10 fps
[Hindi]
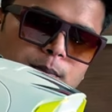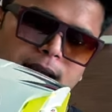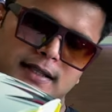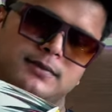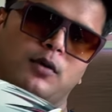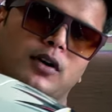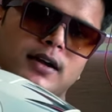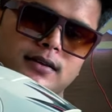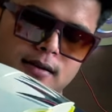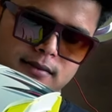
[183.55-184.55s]
प्राइस पॉइंट के
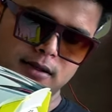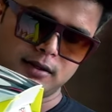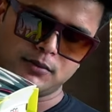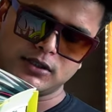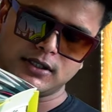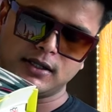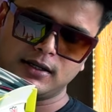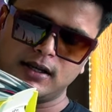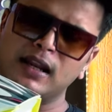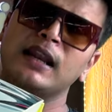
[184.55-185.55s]
हिसाब से
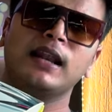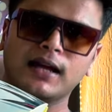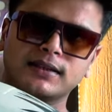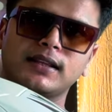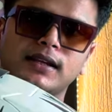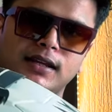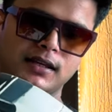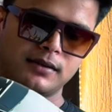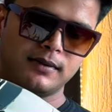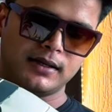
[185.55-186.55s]
मुझे लगता नहीं
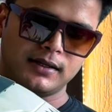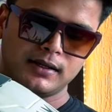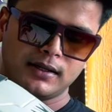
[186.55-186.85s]
कि भाई